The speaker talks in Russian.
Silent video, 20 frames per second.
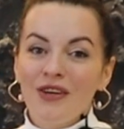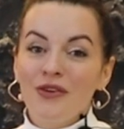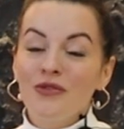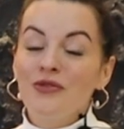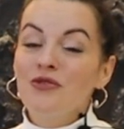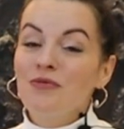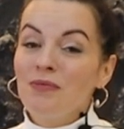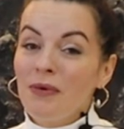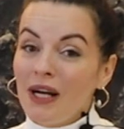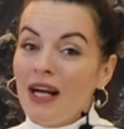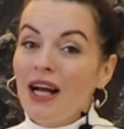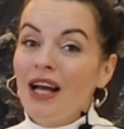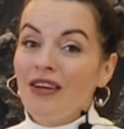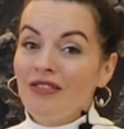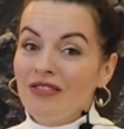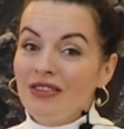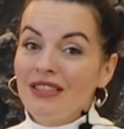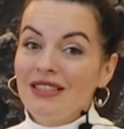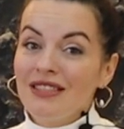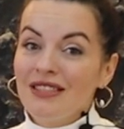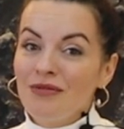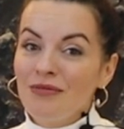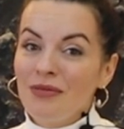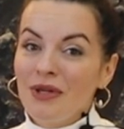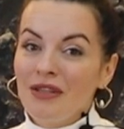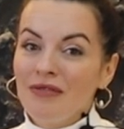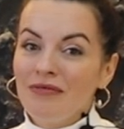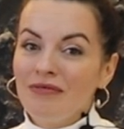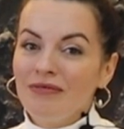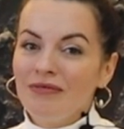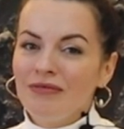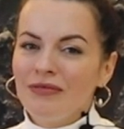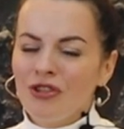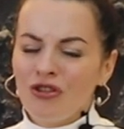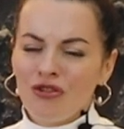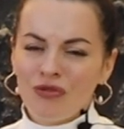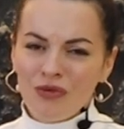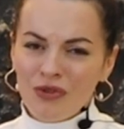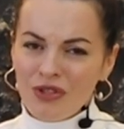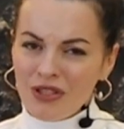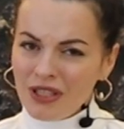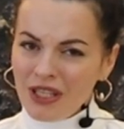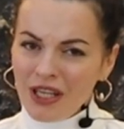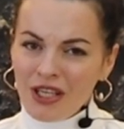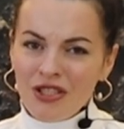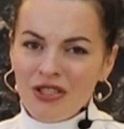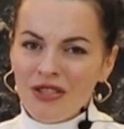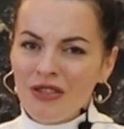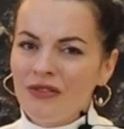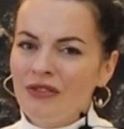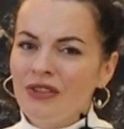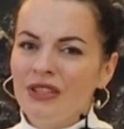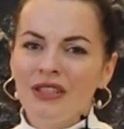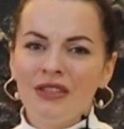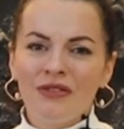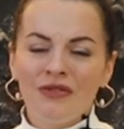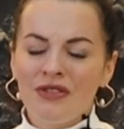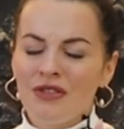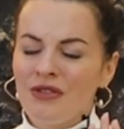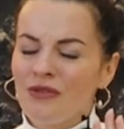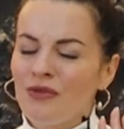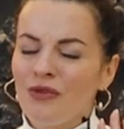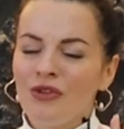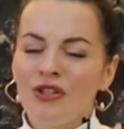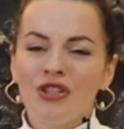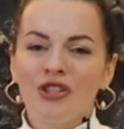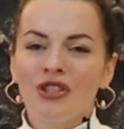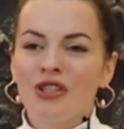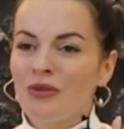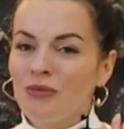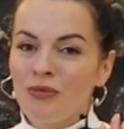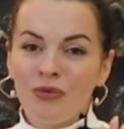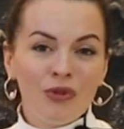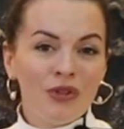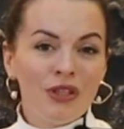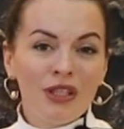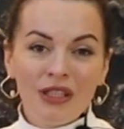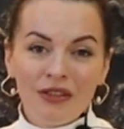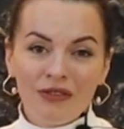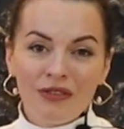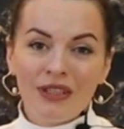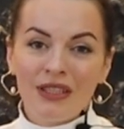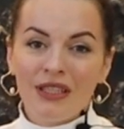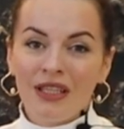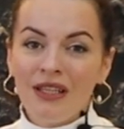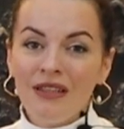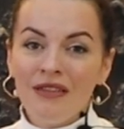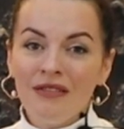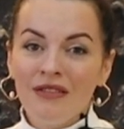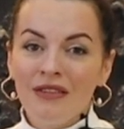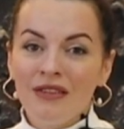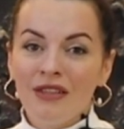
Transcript: Успокаивала себя. Ничего страшного, это всего лишь ребенок и вода.